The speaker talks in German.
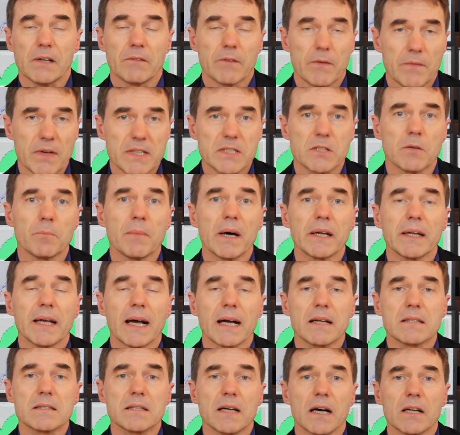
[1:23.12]
Wenn wir jetzt nochmal die
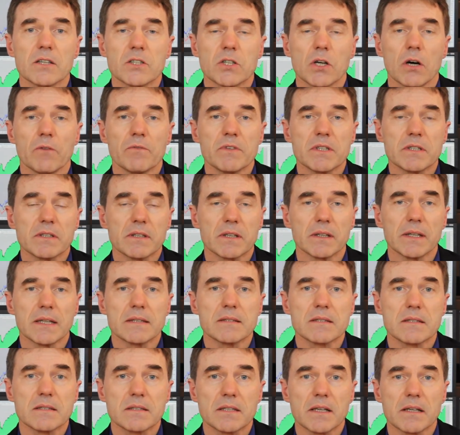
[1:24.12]
Aktie anschauen, wie sich die
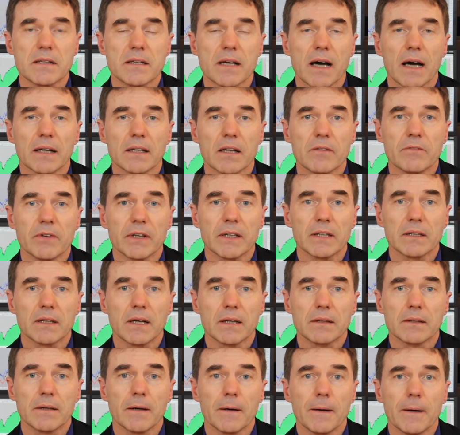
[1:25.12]
letzten zehn Jahre entwickelt
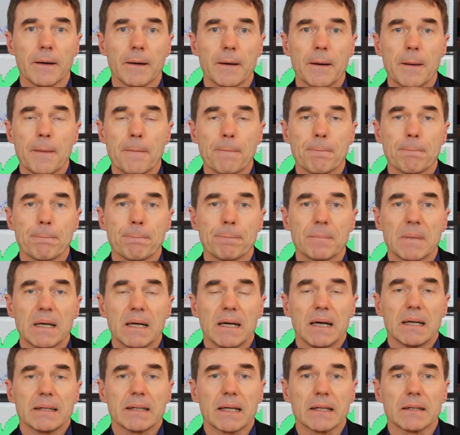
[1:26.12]
hat,
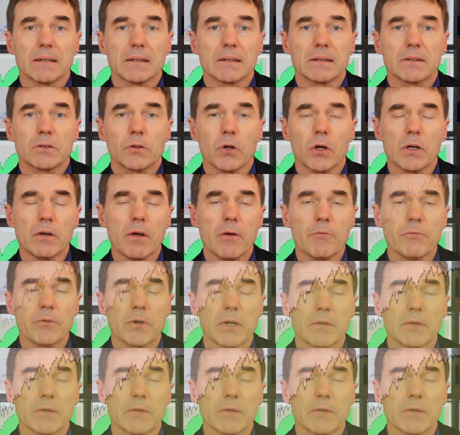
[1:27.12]
dann können